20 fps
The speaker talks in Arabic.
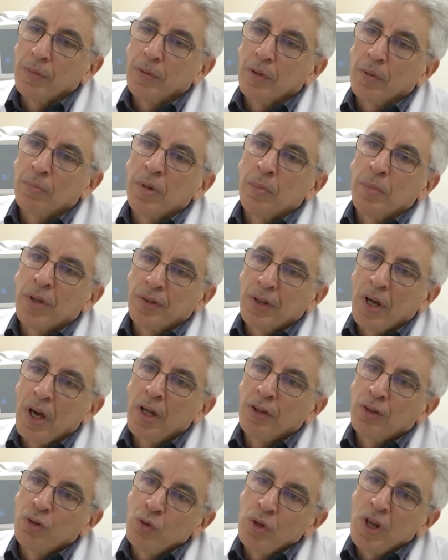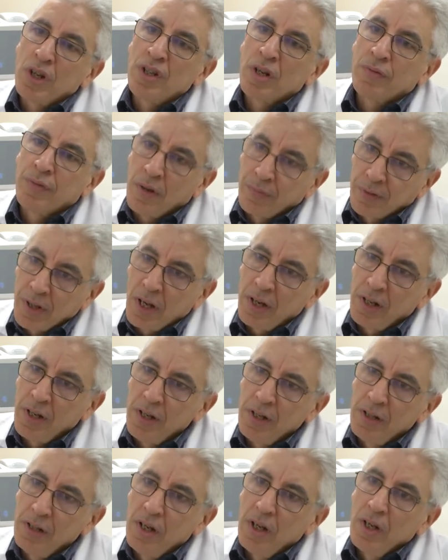ربما ساعات شويه جفاف تاع
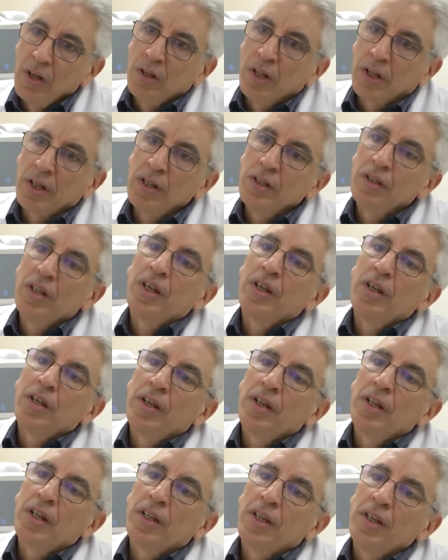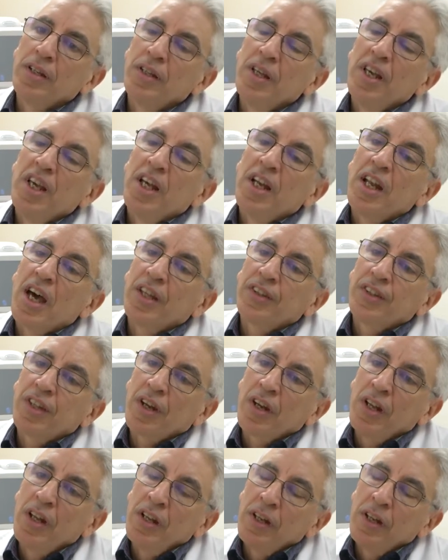العين لكن لكن الاثر